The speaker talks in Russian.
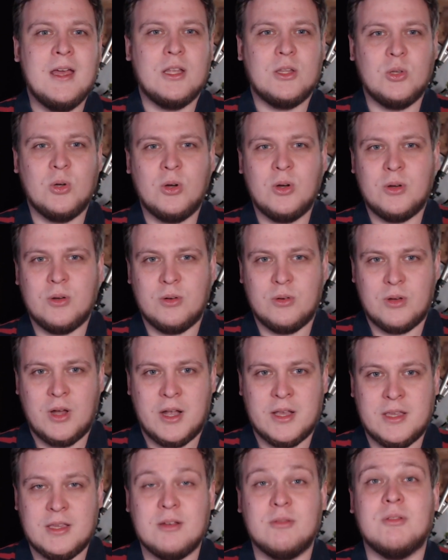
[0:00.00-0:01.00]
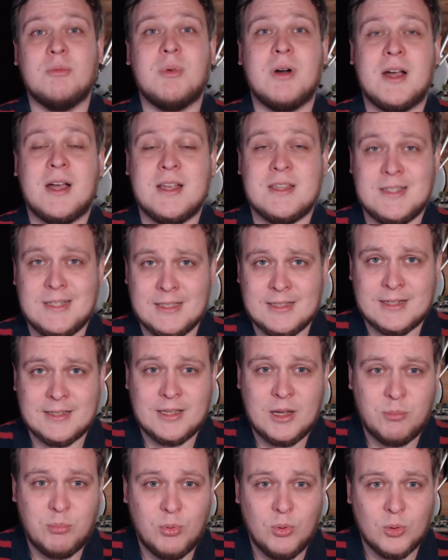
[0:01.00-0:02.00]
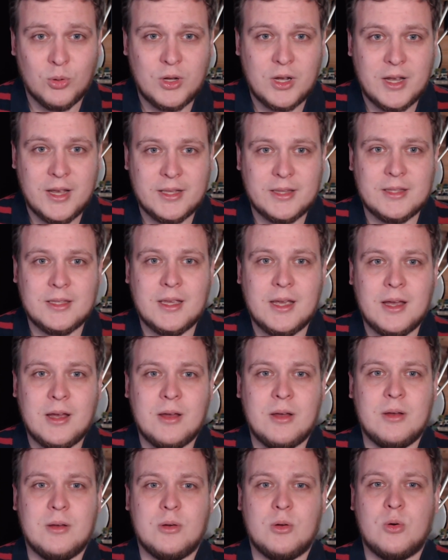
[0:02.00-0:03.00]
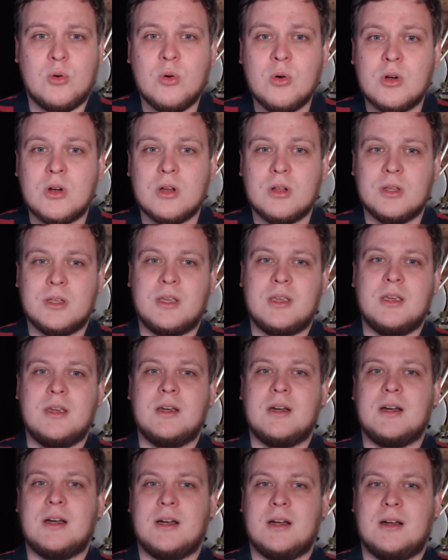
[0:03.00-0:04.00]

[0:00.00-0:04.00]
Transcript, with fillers: то они в магазинах на полках это куколки